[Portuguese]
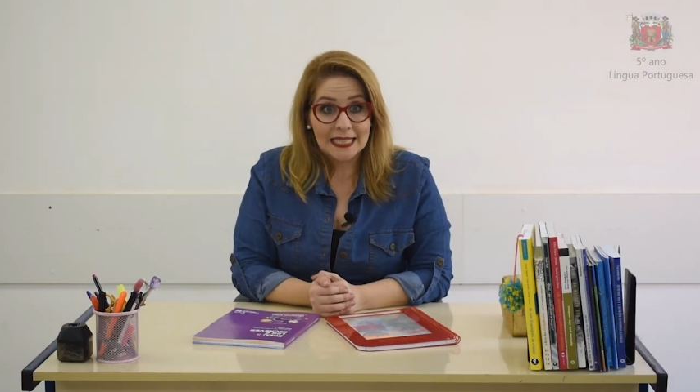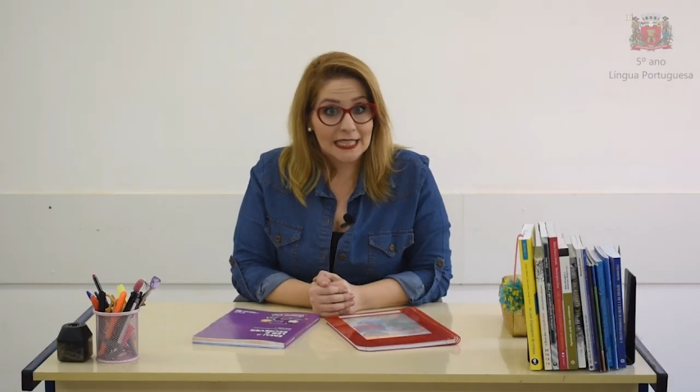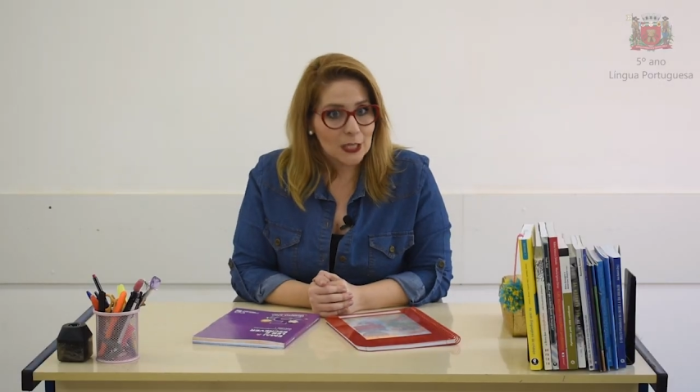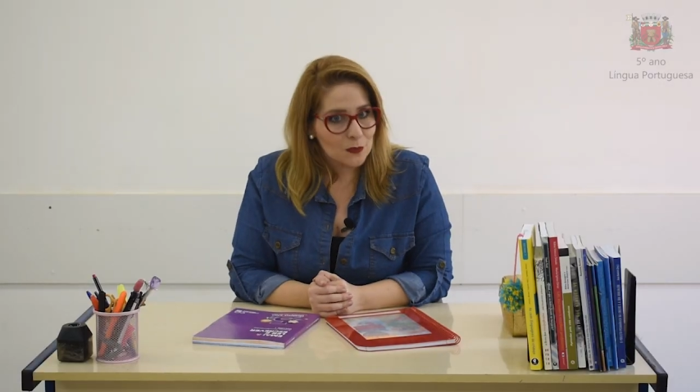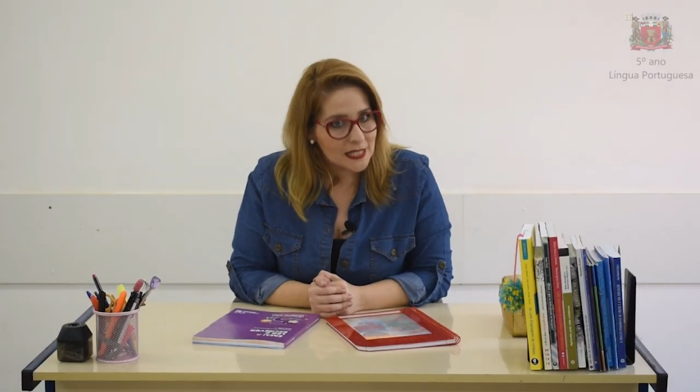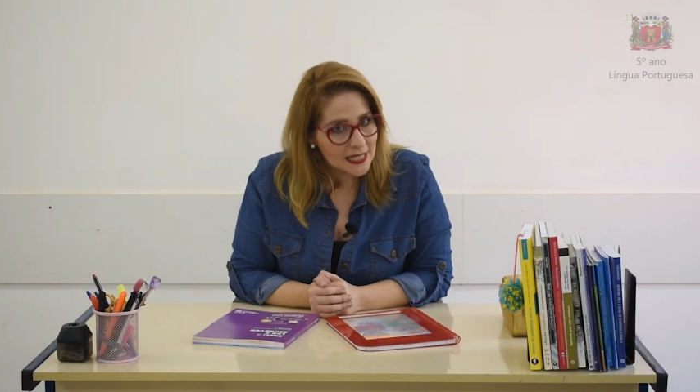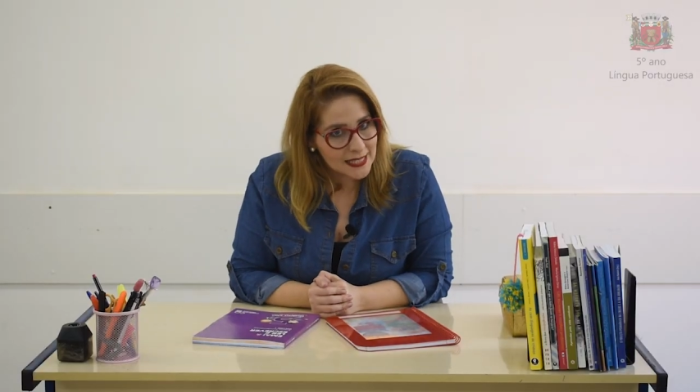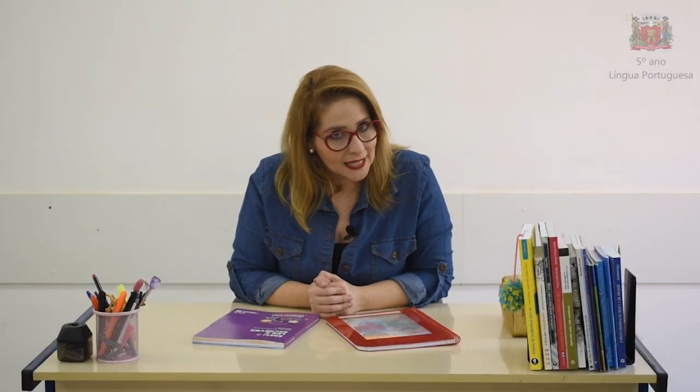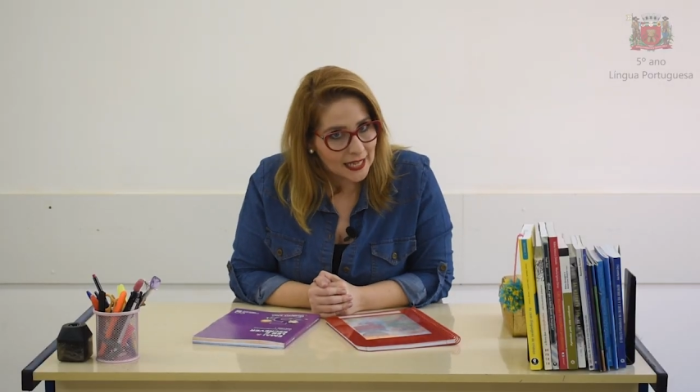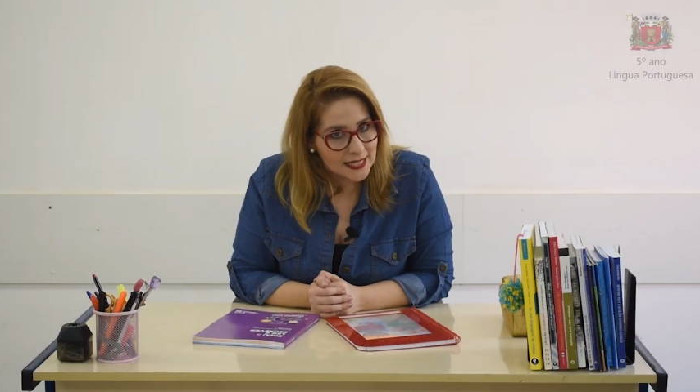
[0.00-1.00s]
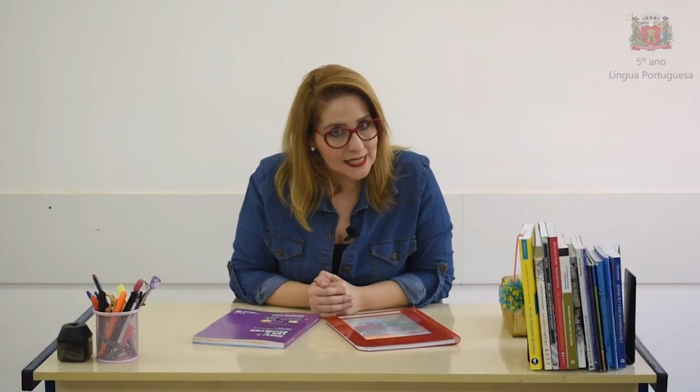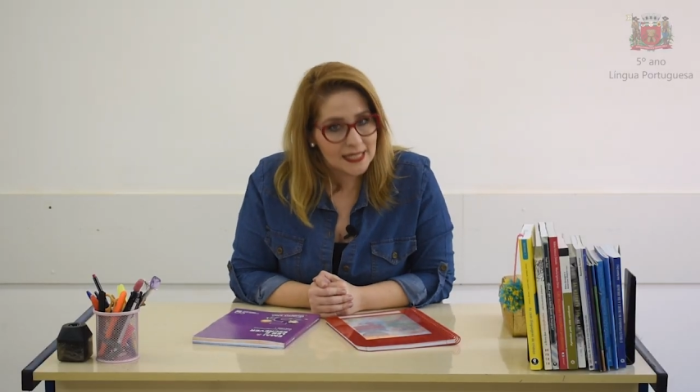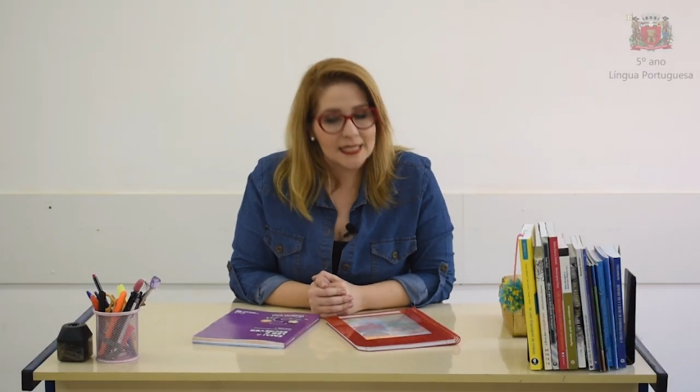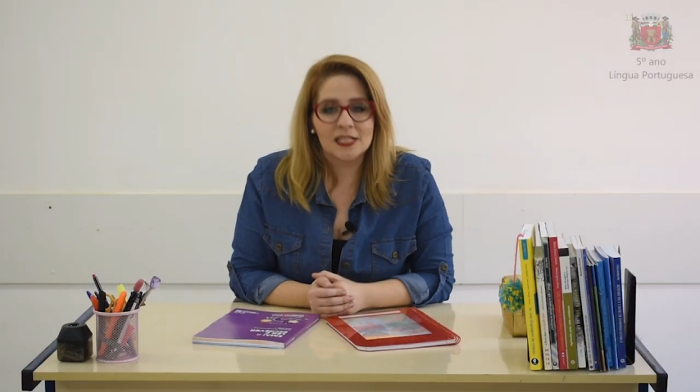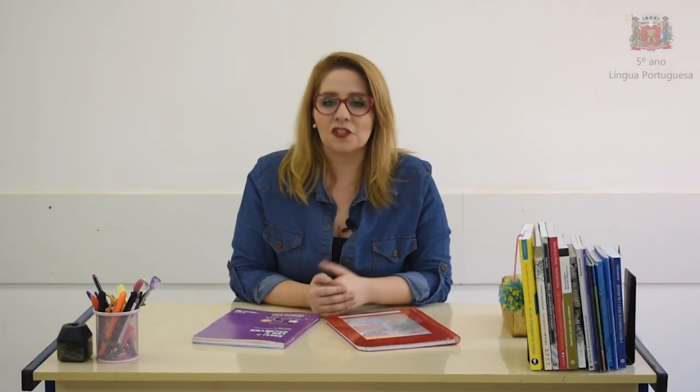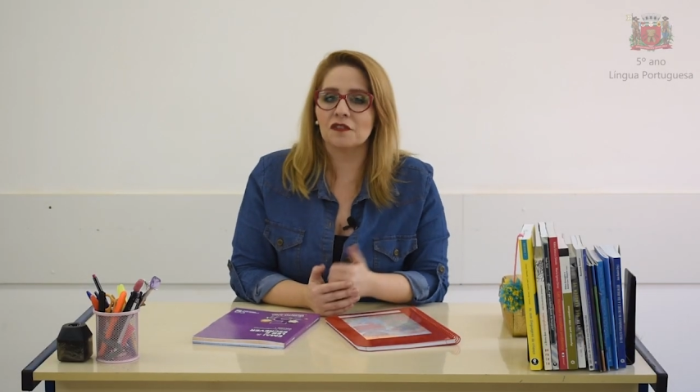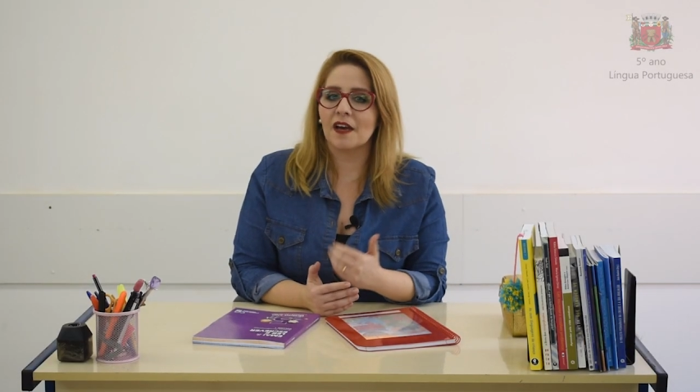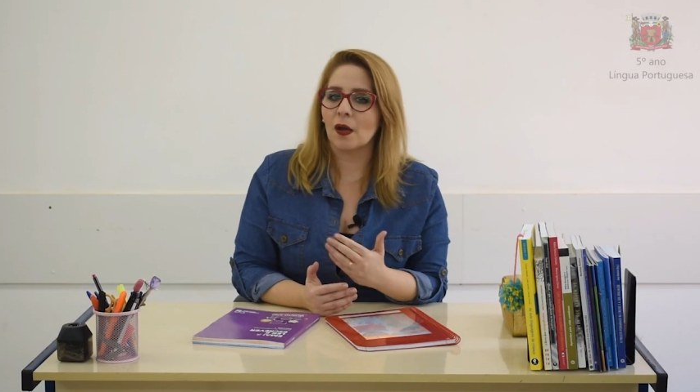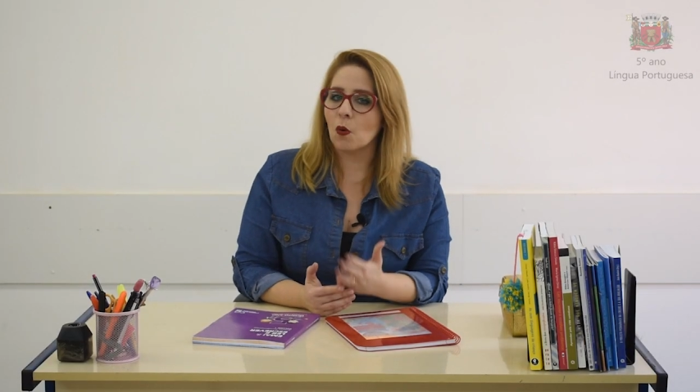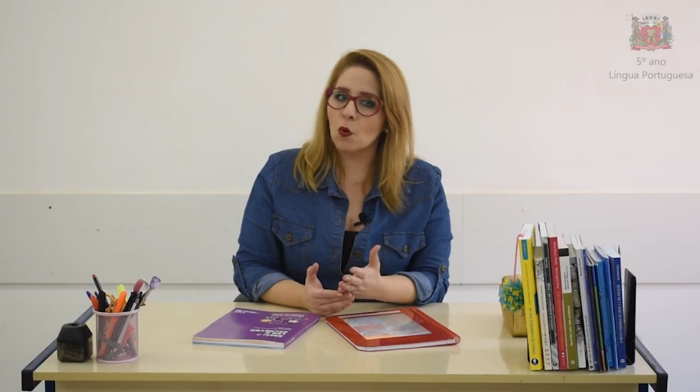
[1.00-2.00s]
Não se esqueça, se
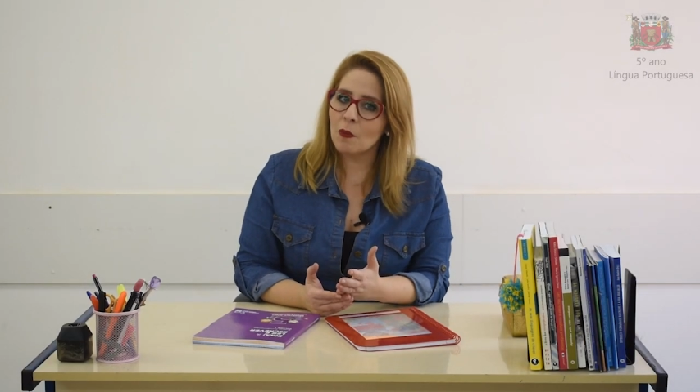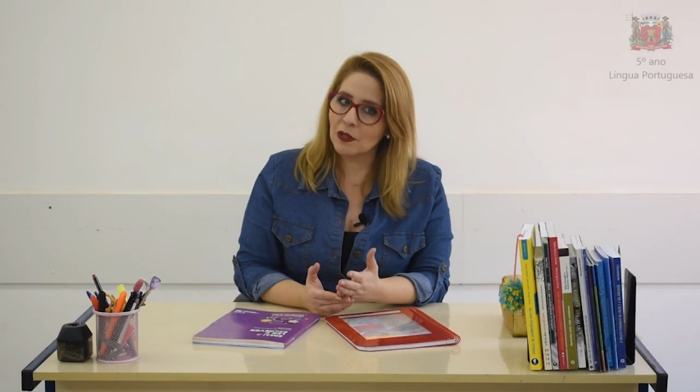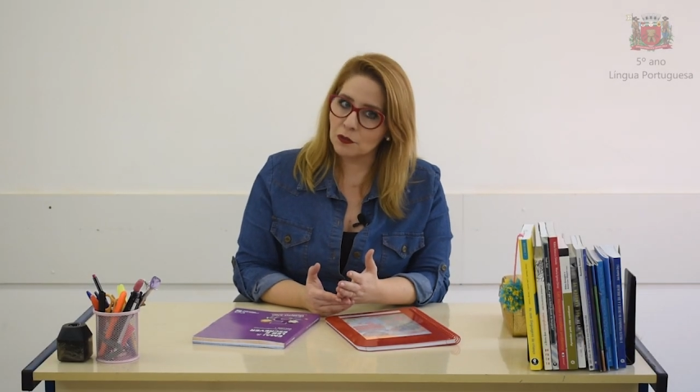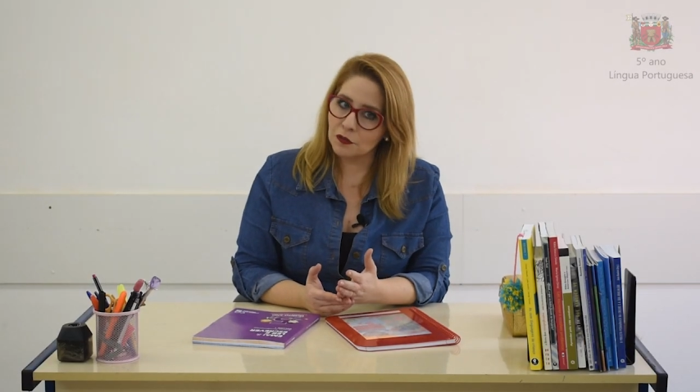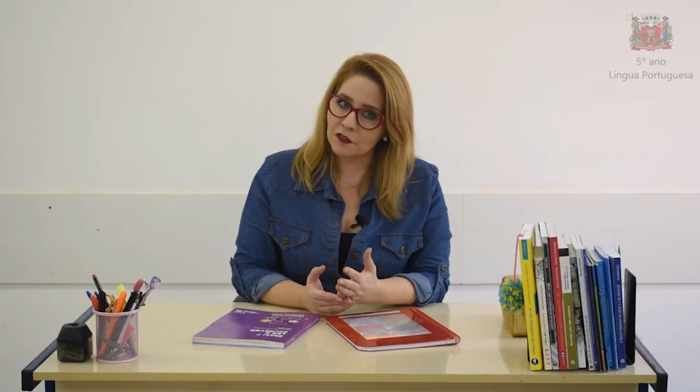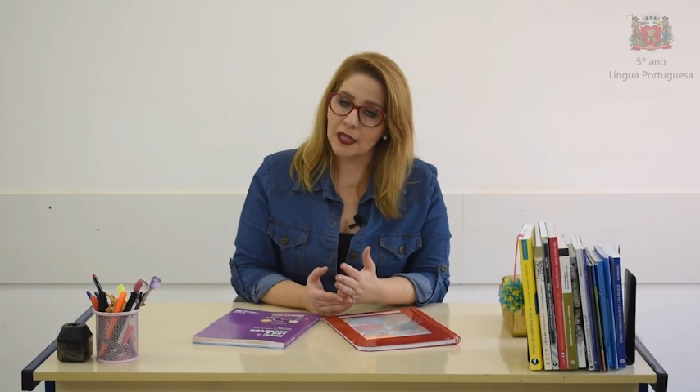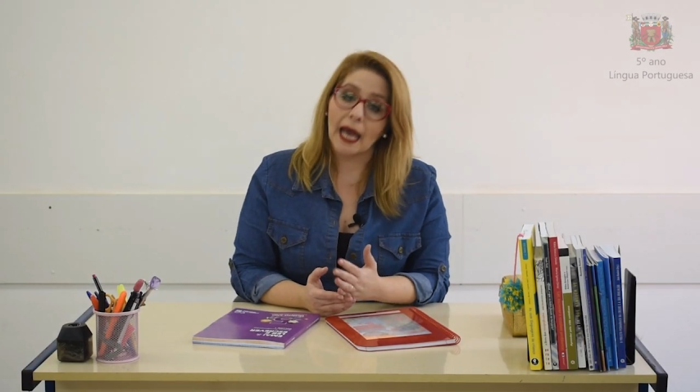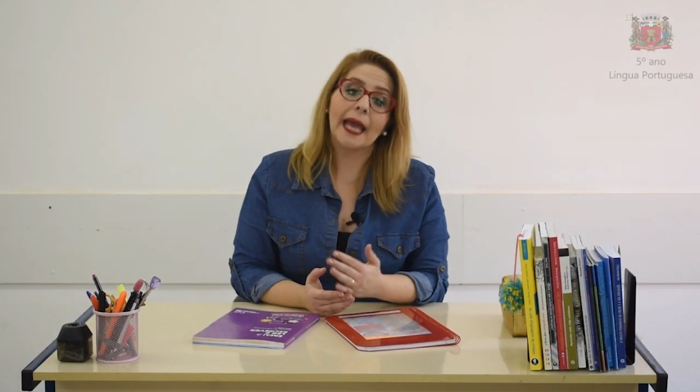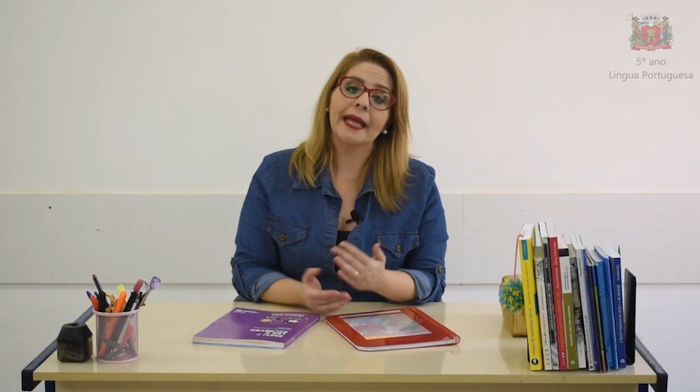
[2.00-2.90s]
tiver alguma dúvida,